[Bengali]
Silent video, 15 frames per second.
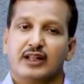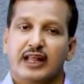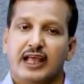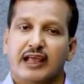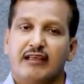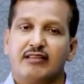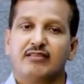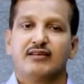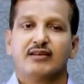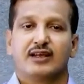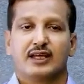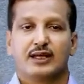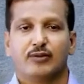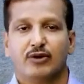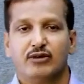লেন্থ
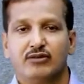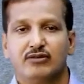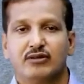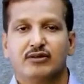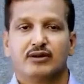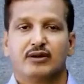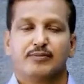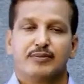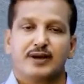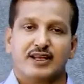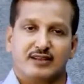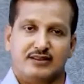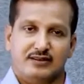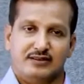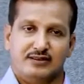এবং
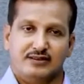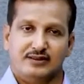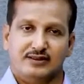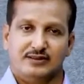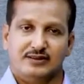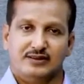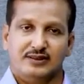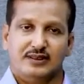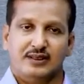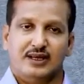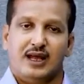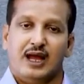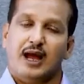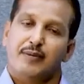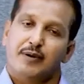ব্রেথ
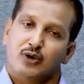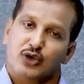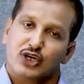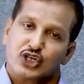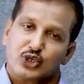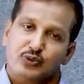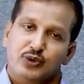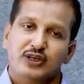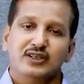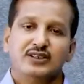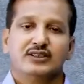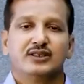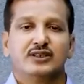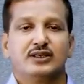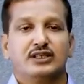আবার অনেক সময়
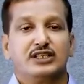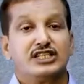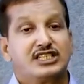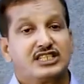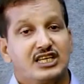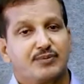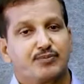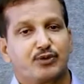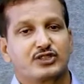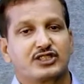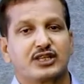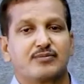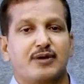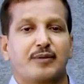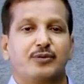নিচের
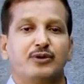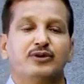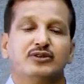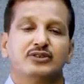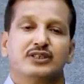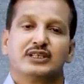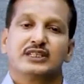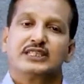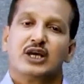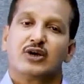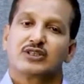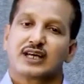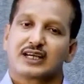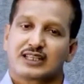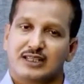পোস্তের মাপও
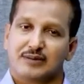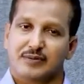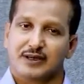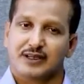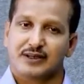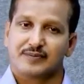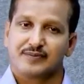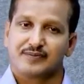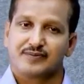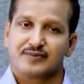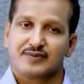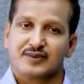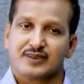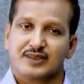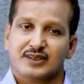দেওয়া থাকতে পারে
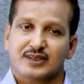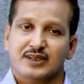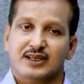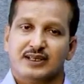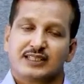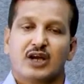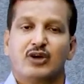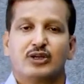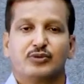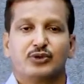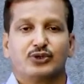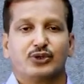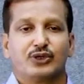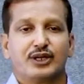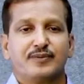তাহলে
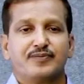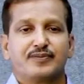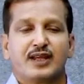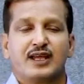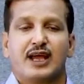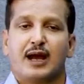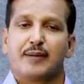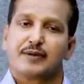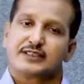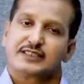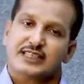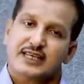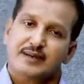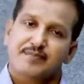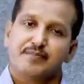বন্ধুরা আমরা
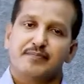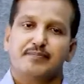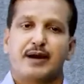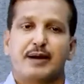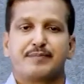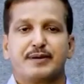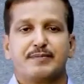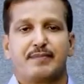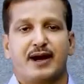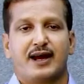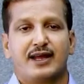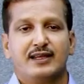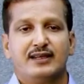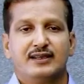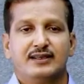যে মাপি
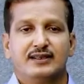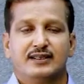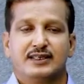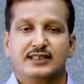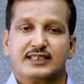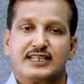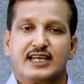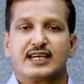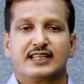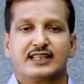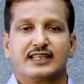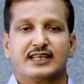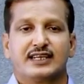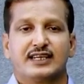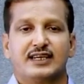পাই সেখান
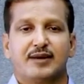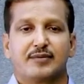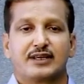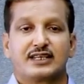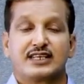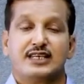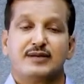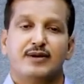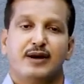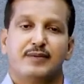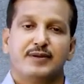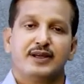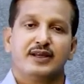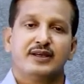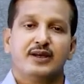থেকে আমরা
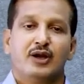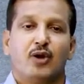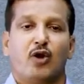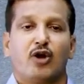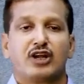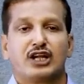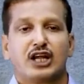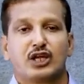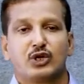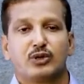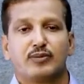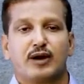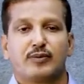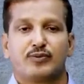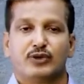কিভাবে অন্যান্য
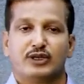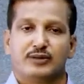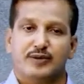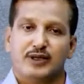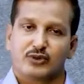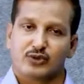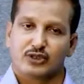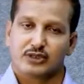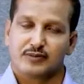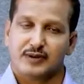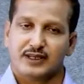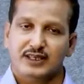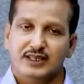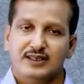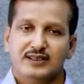মাপগুলি বের করতে
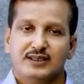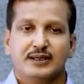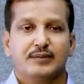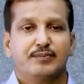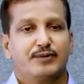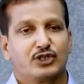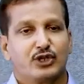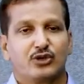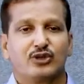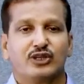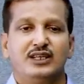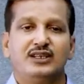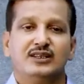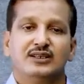পারি বিষয়গুলি